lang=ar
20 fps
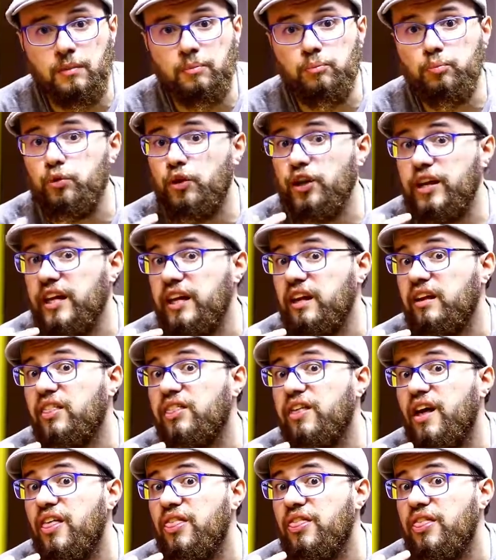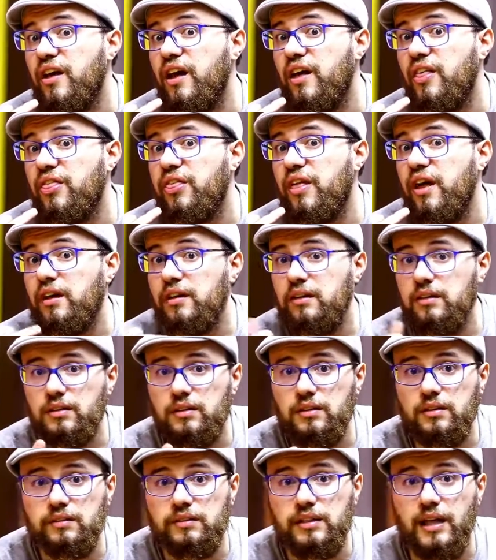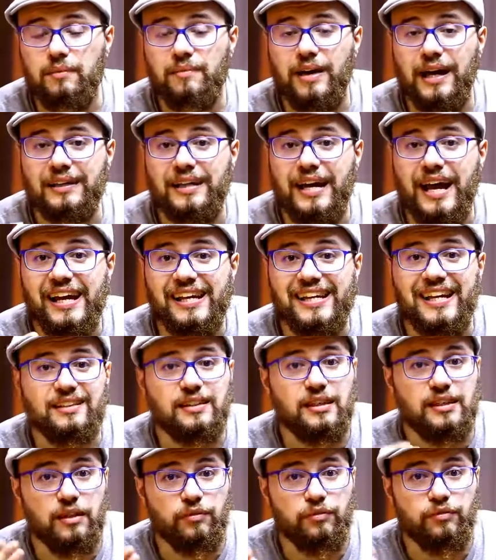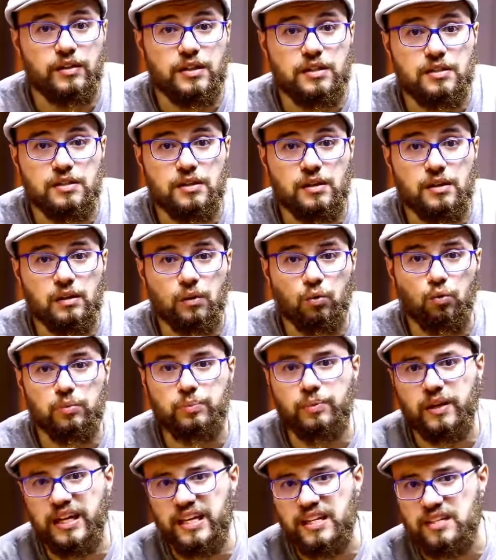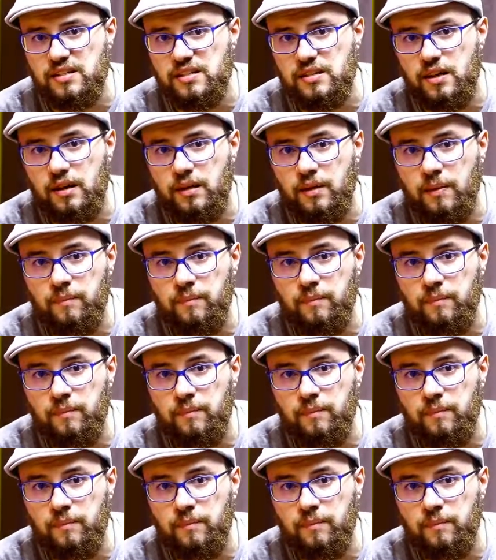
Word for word: بريذ ذ ذ ده معناها يتنفس وبريز